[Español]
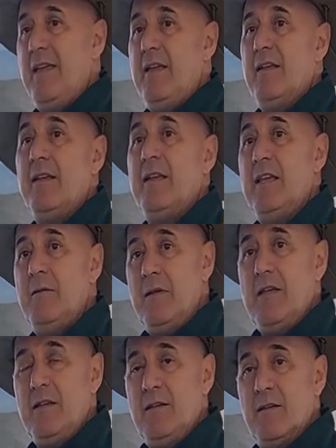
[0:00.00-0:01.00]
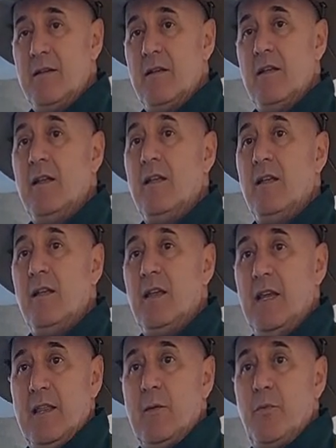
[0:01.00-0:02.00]
C y B,
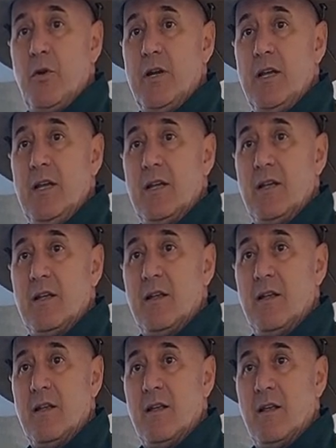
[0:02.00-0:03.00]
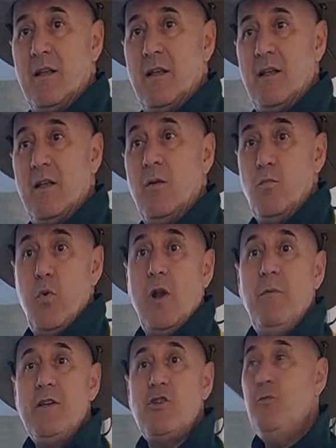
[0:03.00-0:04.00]
y después ¿qué?
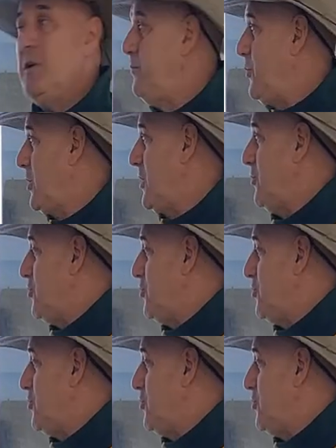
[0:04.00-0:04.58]
Vuelve a subir